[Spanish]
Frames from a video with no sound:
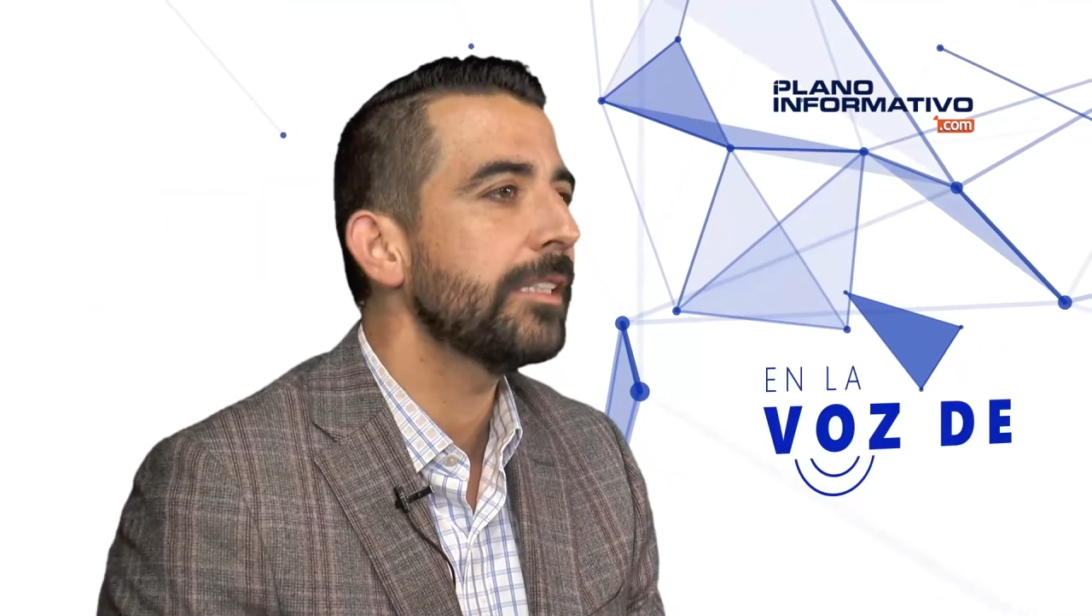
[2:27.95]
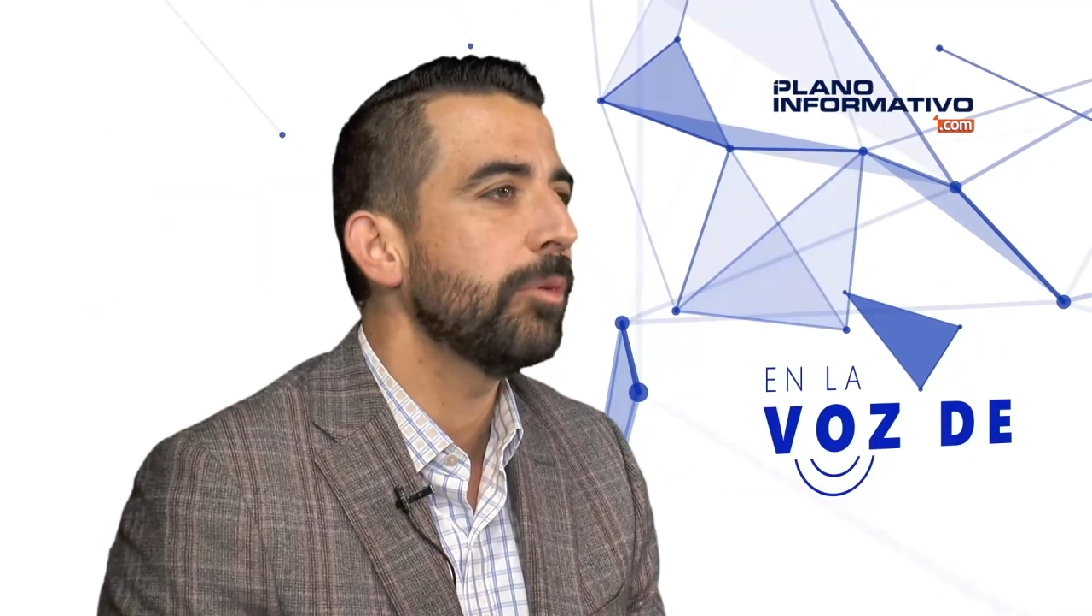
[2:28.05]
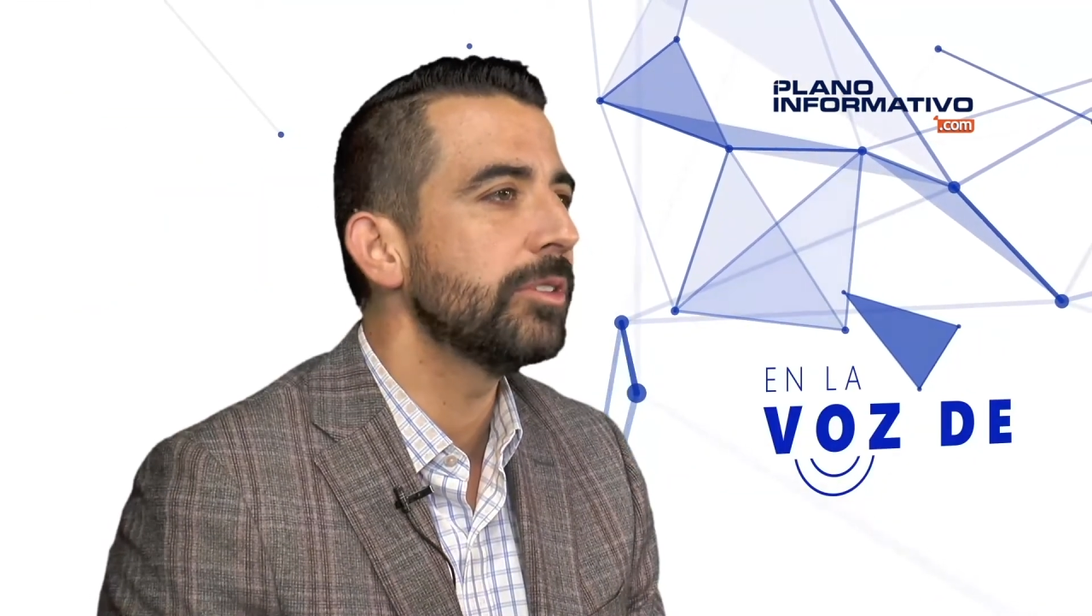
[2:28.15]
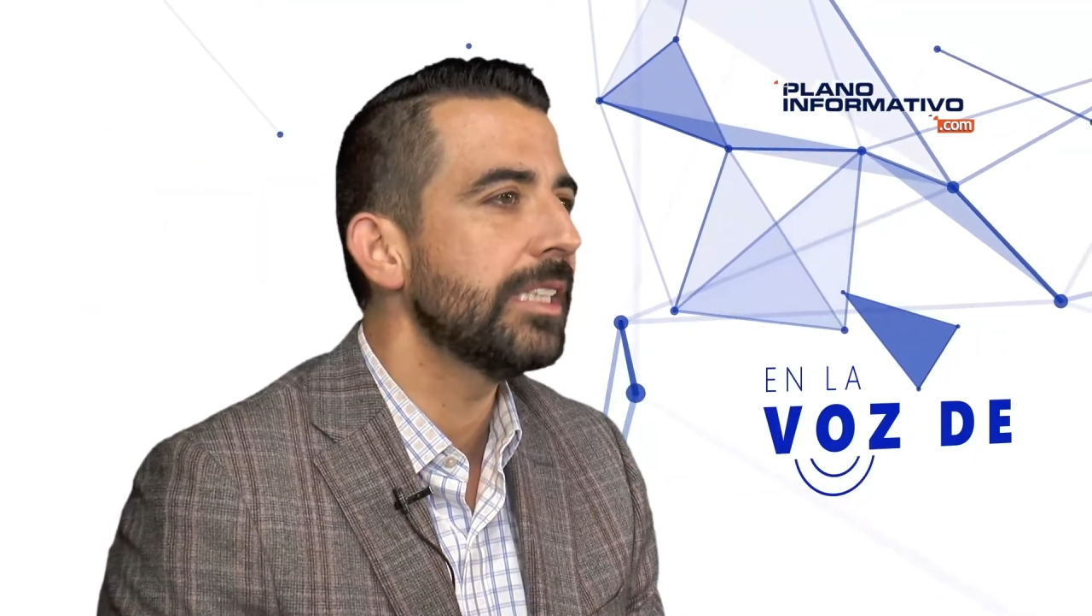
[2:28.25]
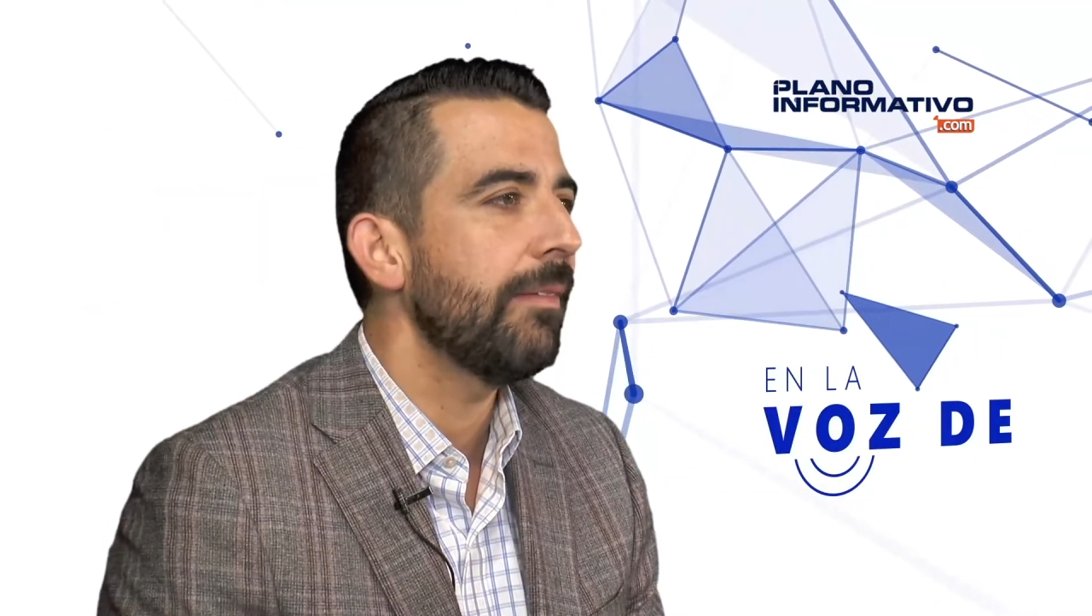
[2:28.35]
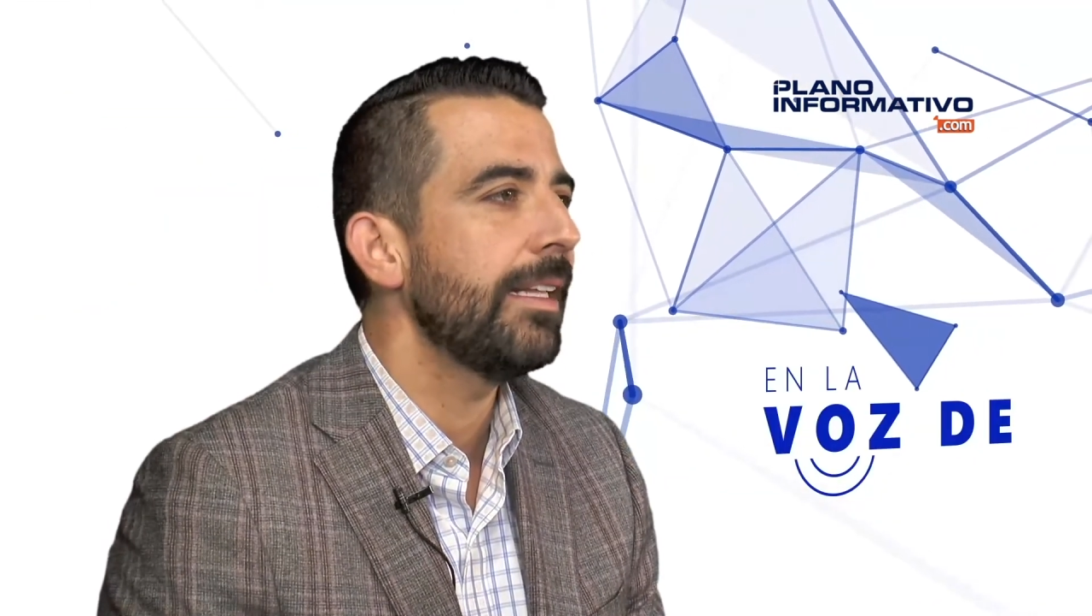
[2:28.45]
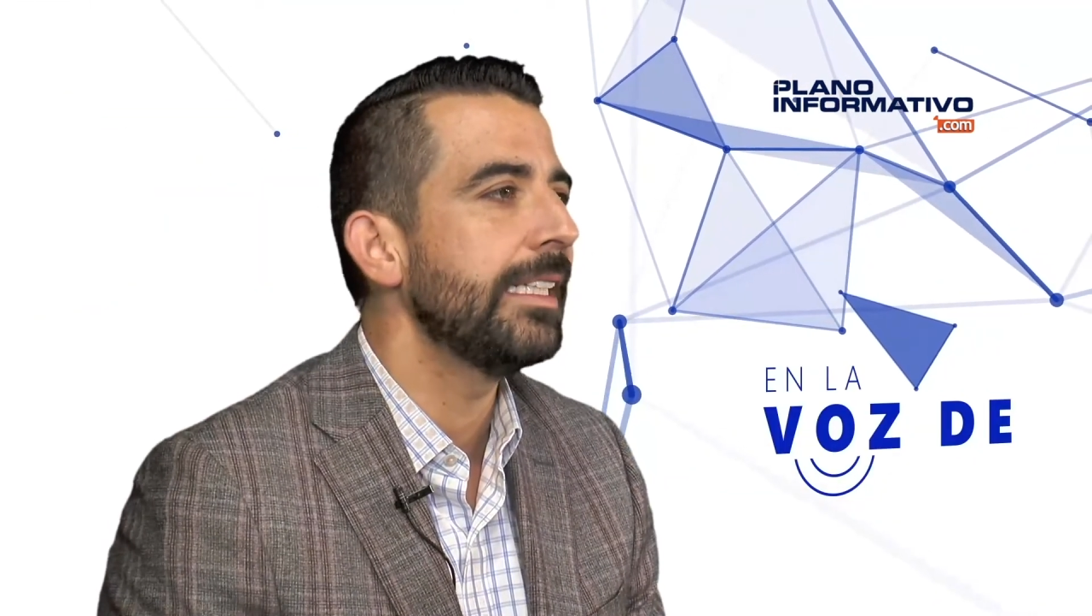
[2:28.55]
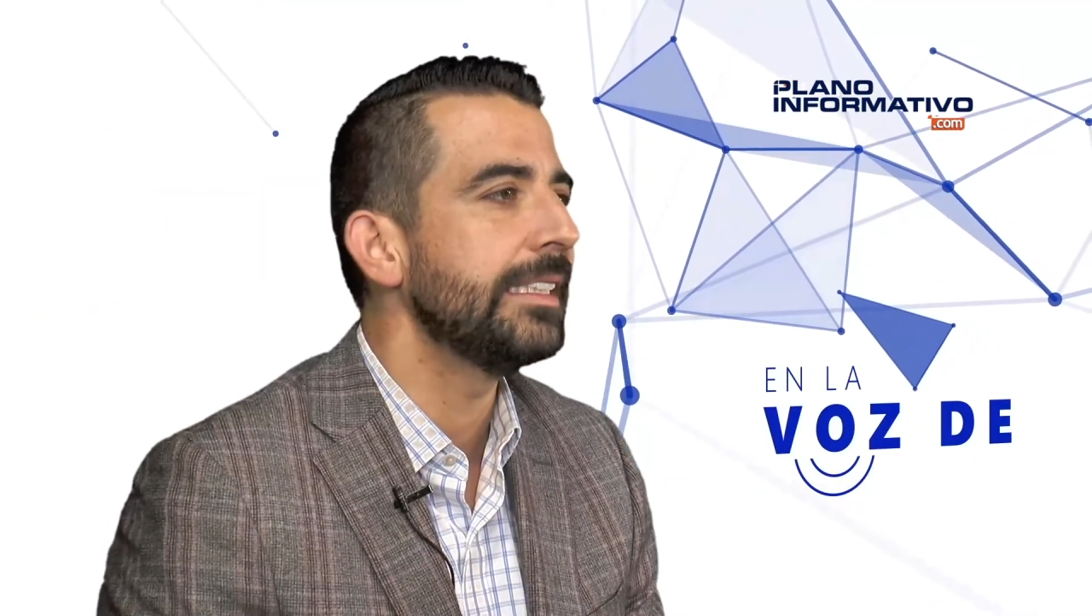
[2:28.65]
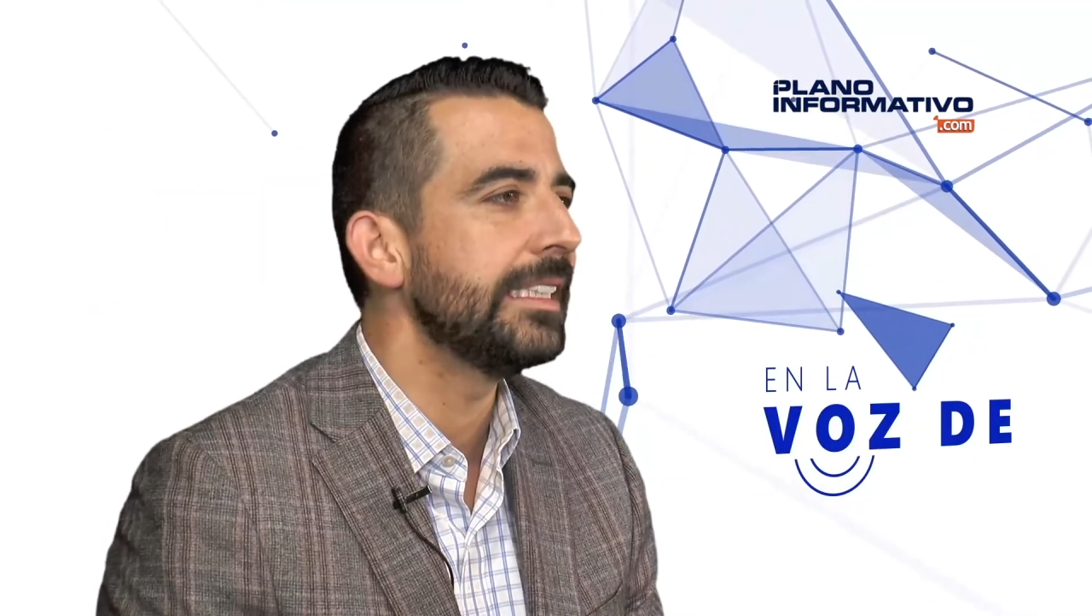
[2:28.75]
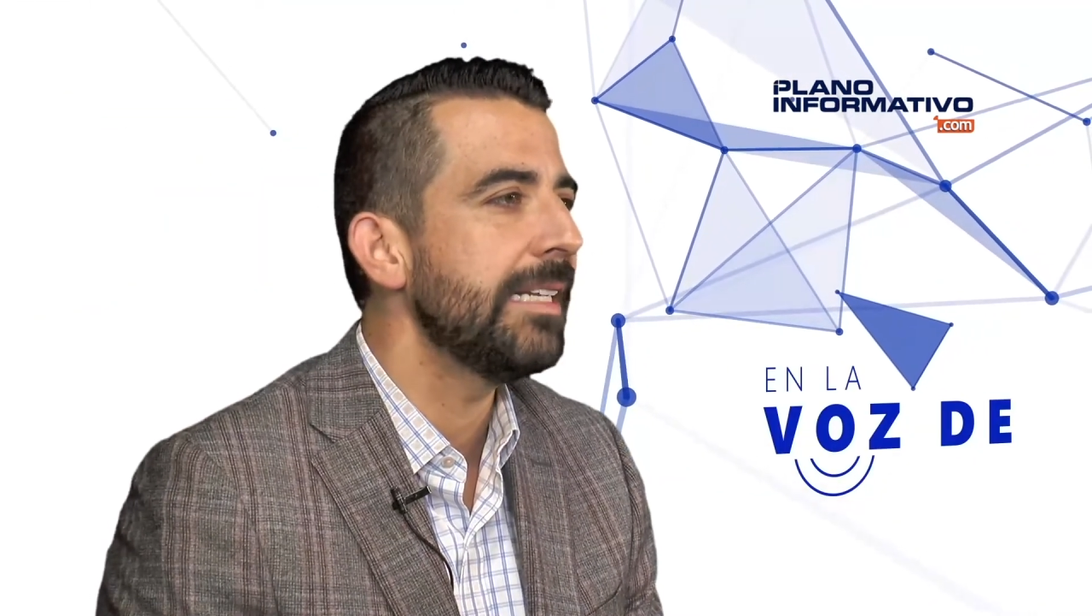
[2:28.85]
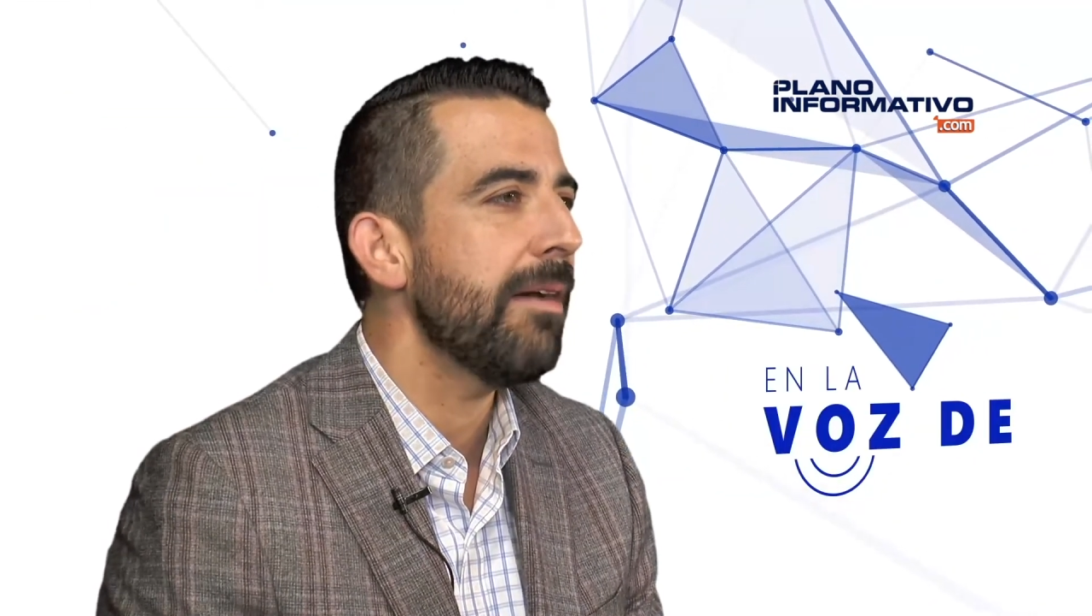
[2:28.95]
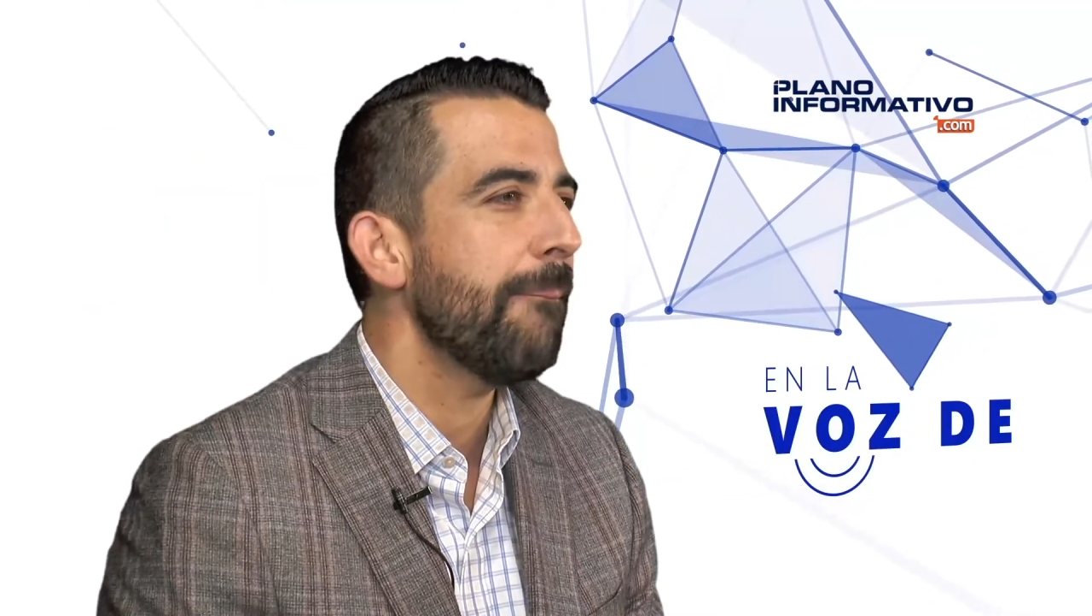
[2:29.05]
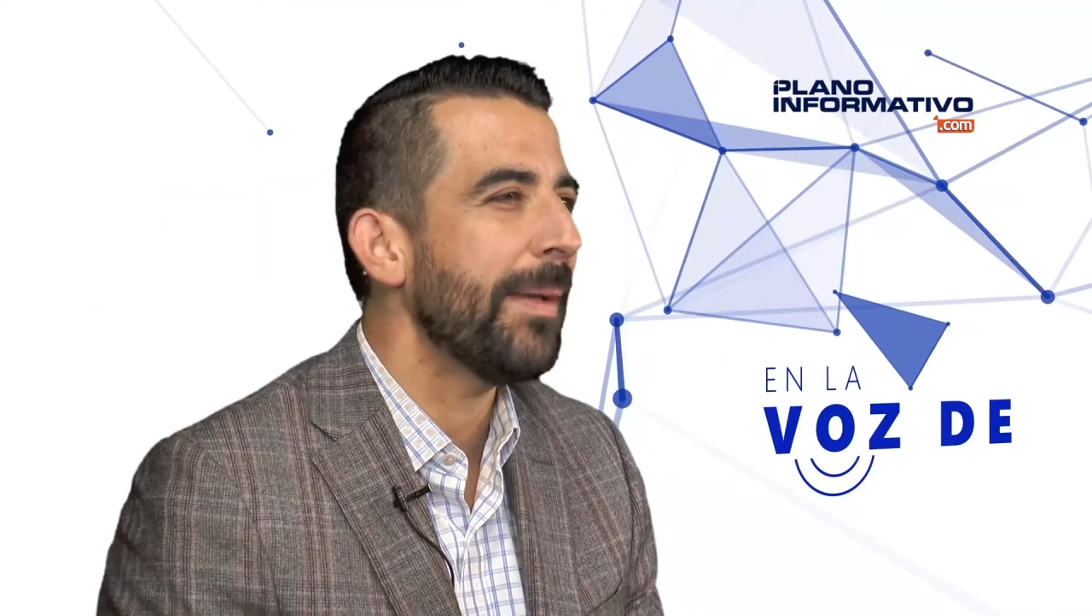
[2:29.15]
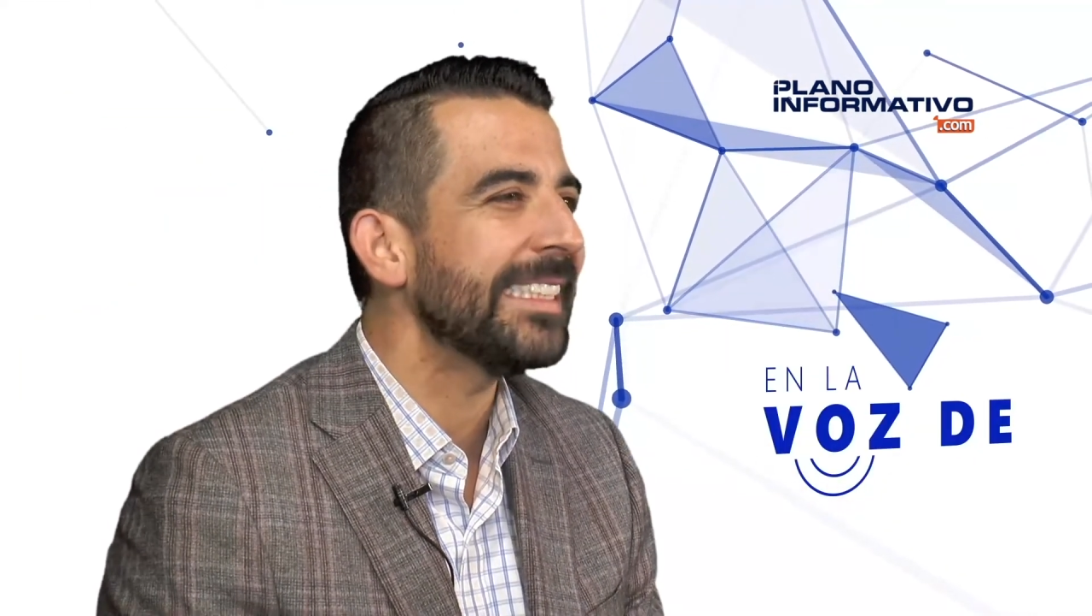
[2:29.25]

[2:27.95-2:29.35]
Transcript: responsable y decisiva